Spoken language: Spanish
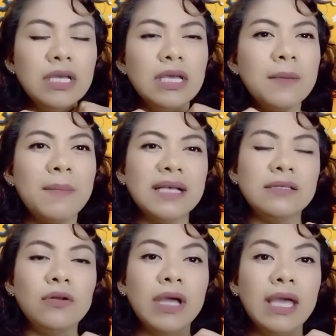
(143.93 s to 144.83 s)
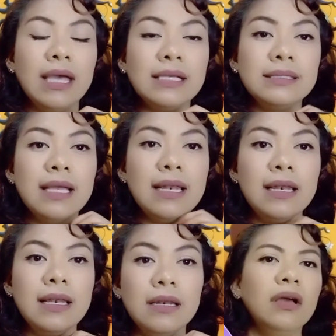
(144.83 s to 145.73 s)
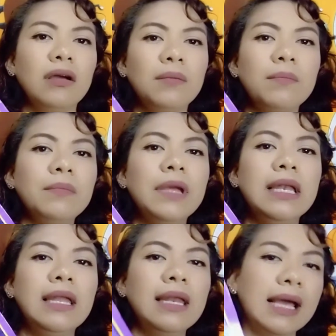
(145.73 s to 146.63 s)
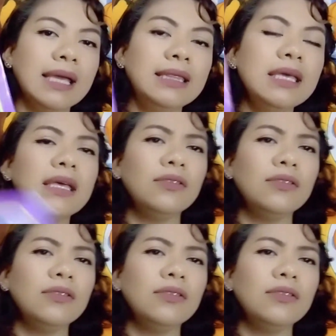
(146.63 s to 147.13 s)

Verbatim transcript: Más lo que es el, mm, el, el Akiti.